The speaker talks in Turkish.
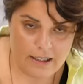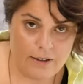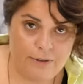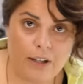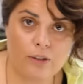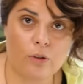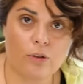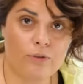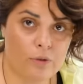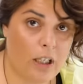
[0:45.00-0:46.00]
e, faktör.
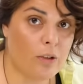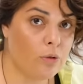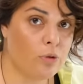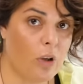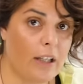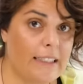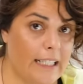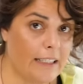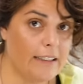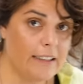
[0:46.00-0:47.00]
Daha doğrusu soğanın
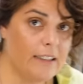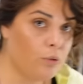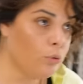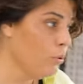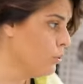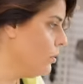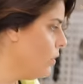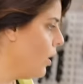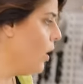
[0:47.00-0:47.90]
kendi değil suyu.